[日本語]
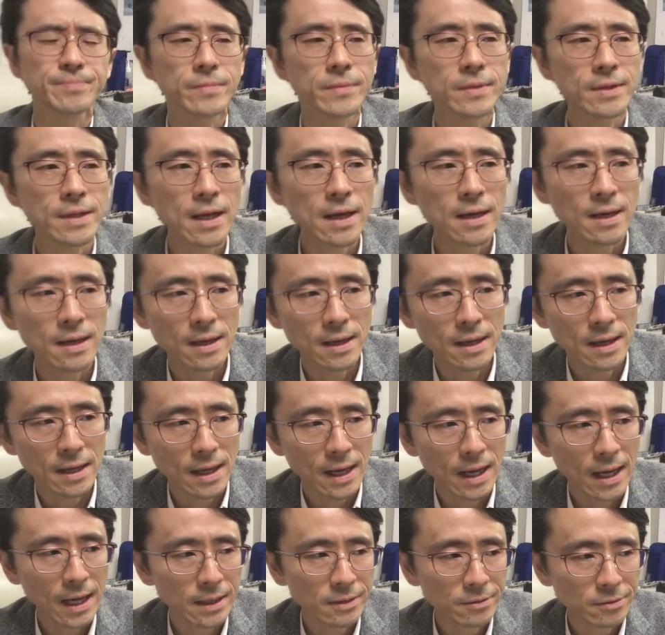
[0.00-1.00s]
で
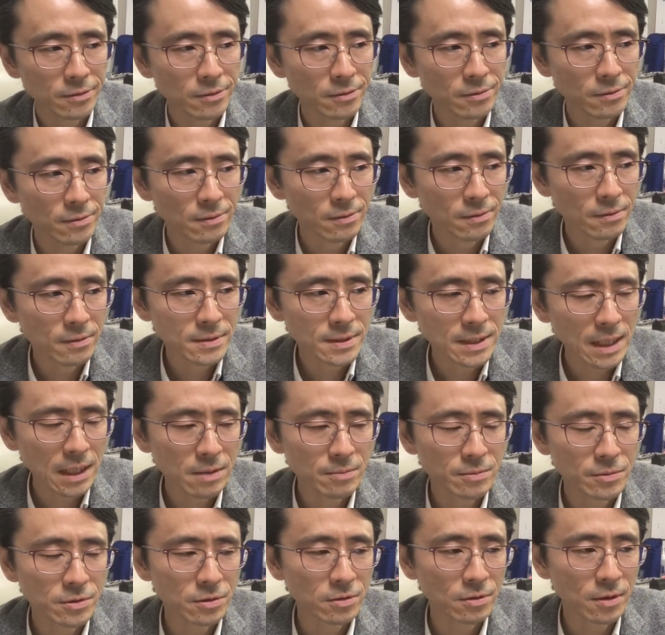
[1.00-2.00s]
あのー、さっき
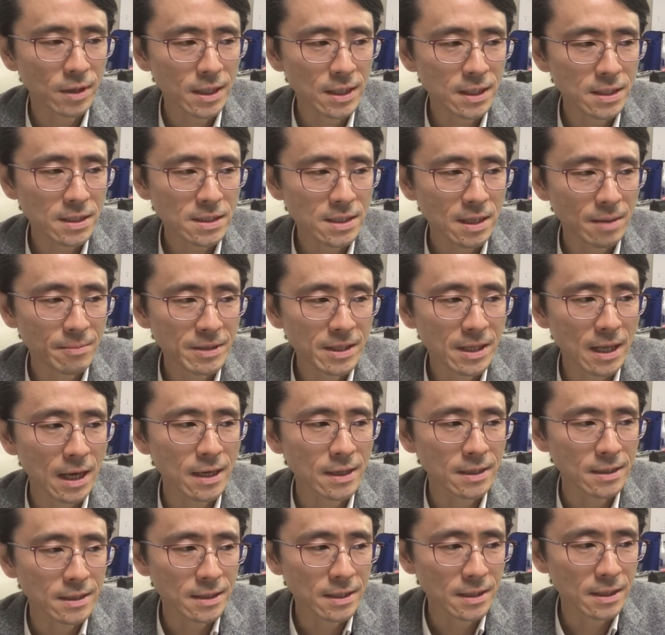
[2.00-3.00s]
もちょっとお話したみたい
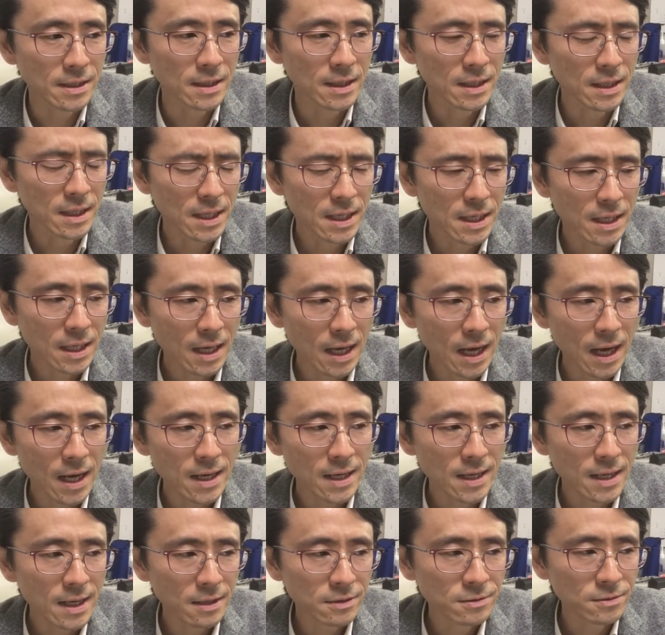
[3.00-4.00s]
に
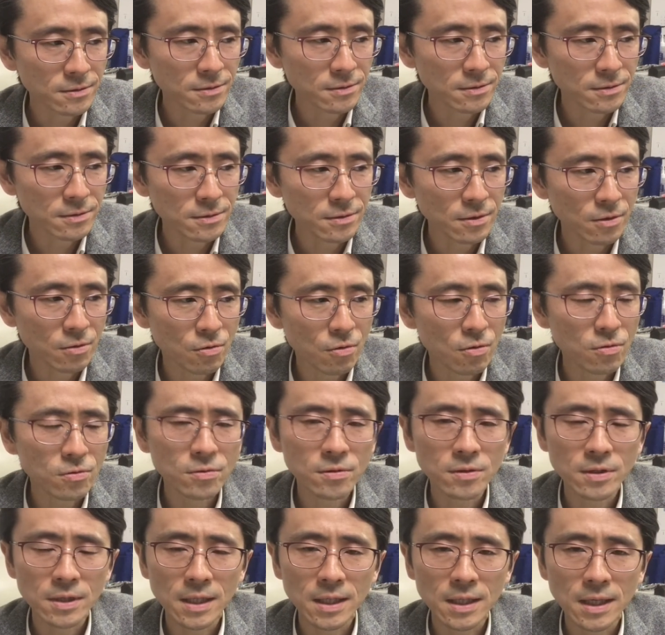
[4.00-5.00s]
解約予告
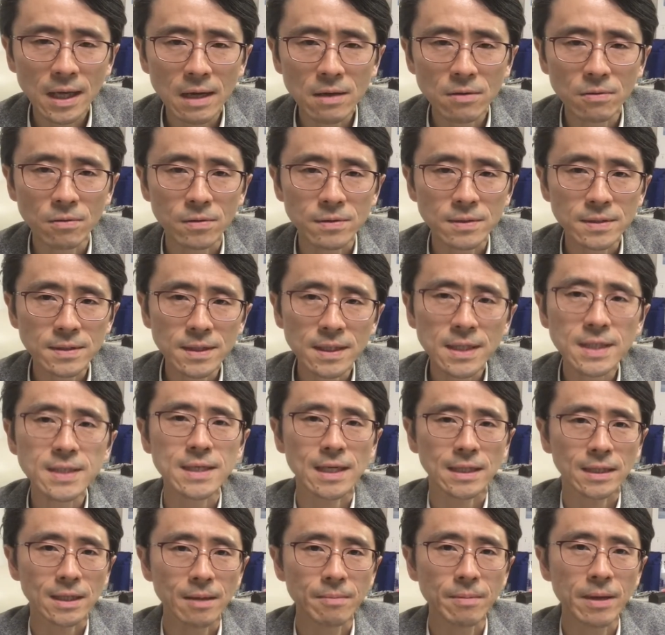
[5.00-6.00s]
期間を過ぎ
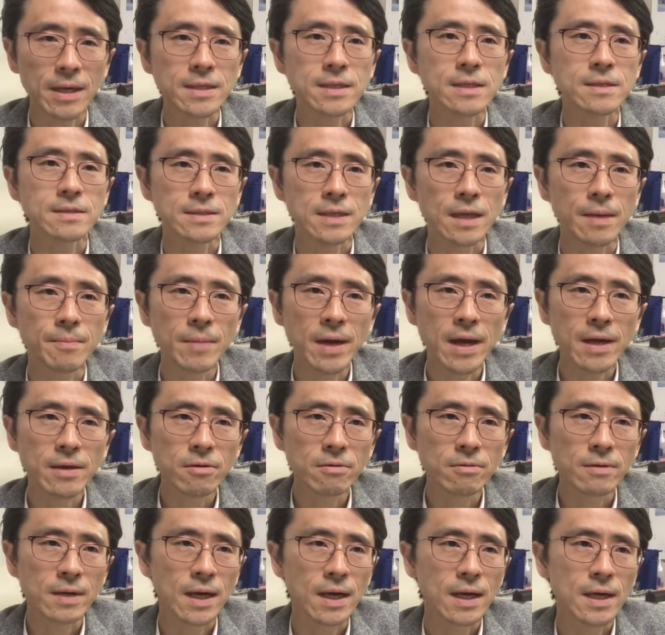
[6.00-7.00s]
ちゃった場合ですねまあ
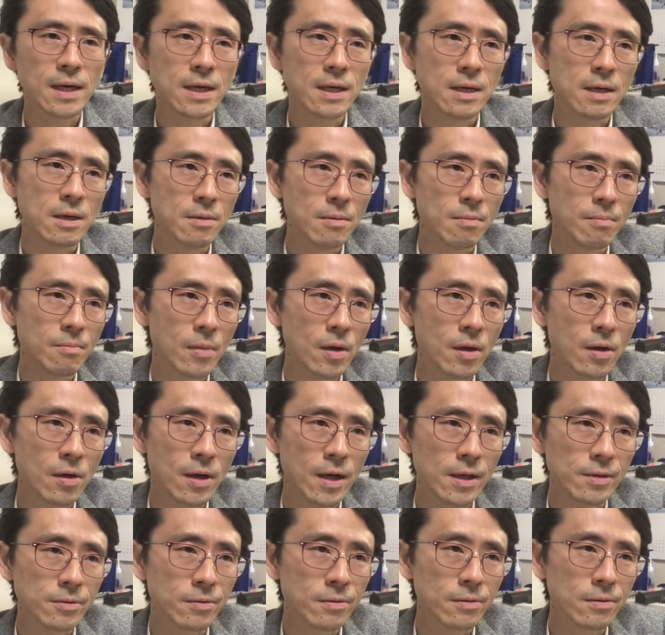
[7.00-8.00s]
要はもう
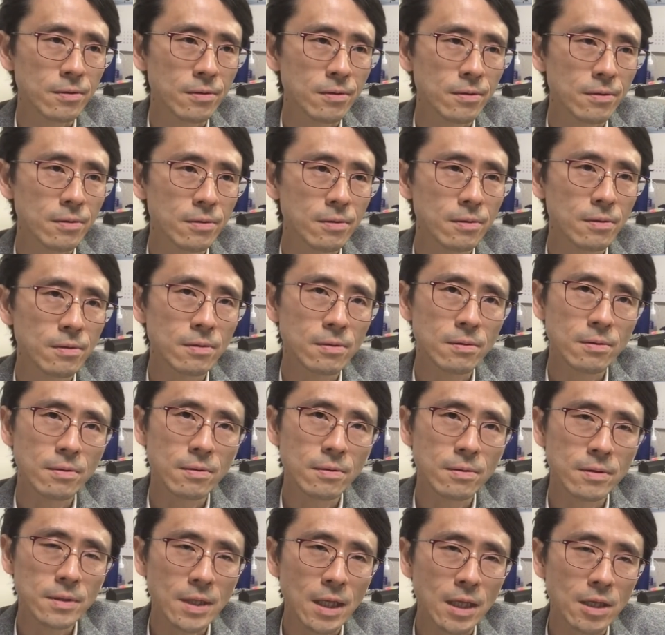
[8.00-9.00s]
あ
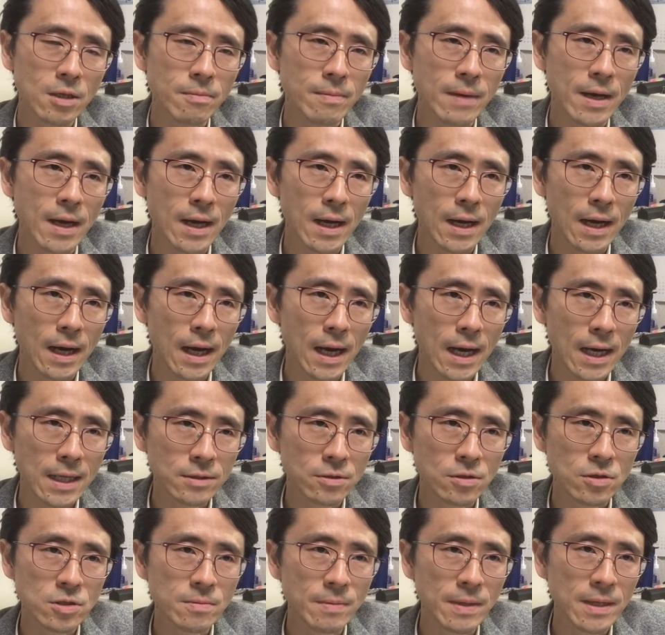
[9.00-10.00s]
のー、例えば半
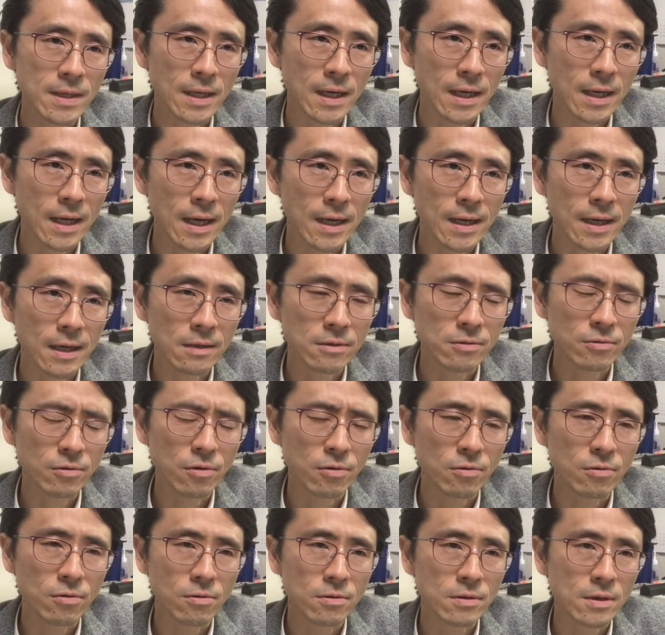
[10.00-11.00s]
年前が解約
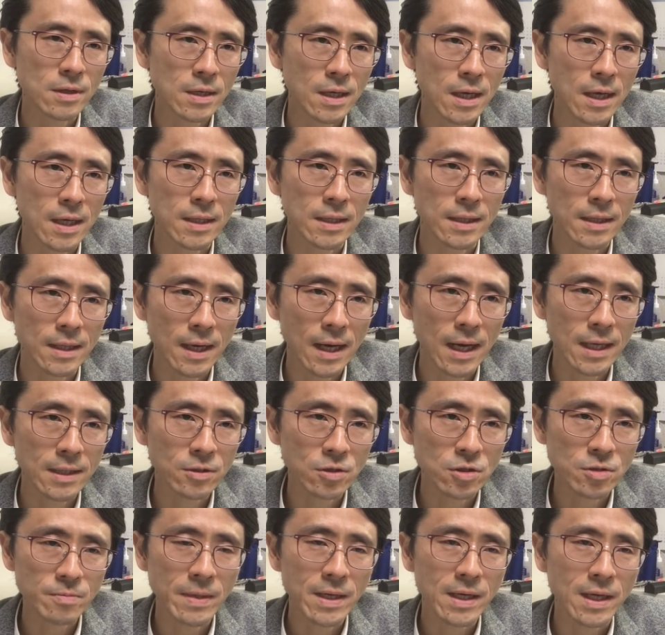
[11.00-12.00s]
予告期間で半
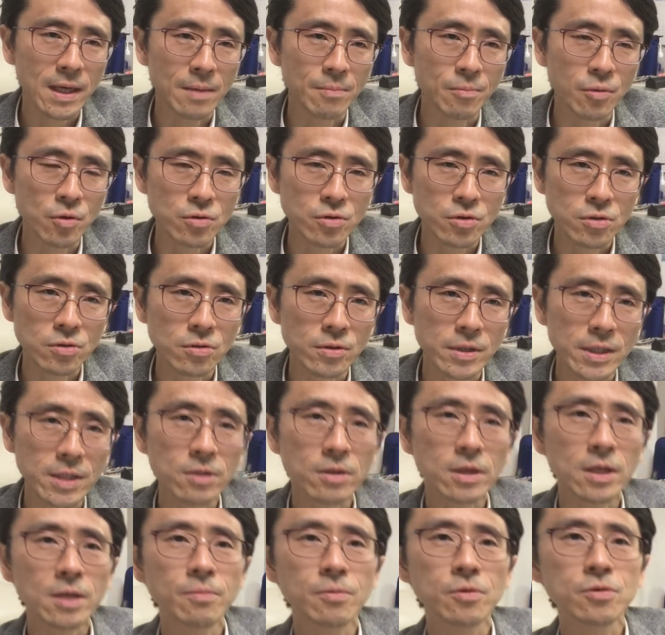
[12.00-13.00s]
年前から募集居抜
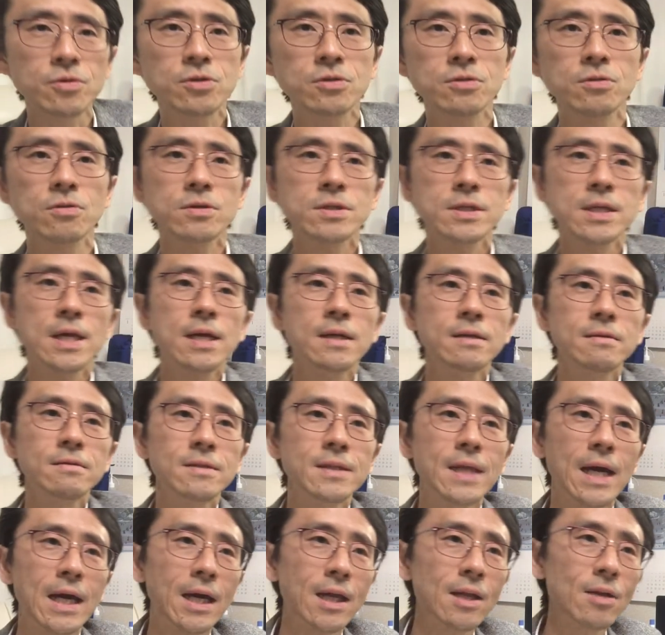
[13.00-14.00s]
きで募集をしてる
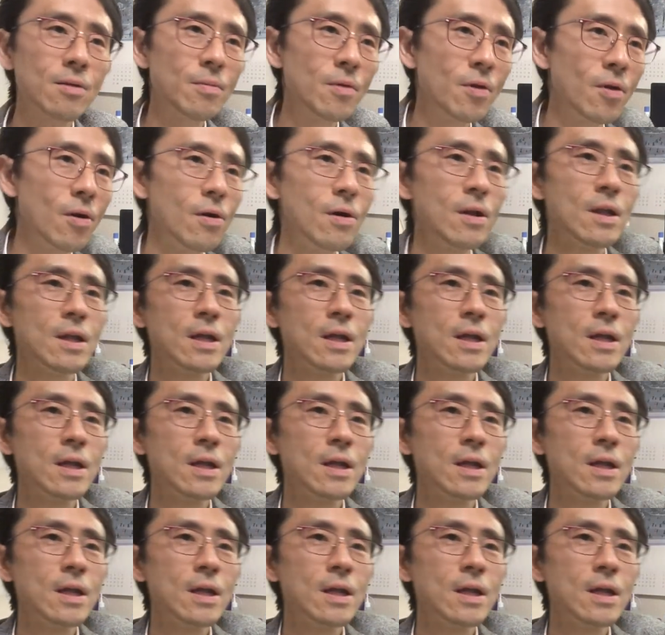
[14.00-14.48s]
んだけども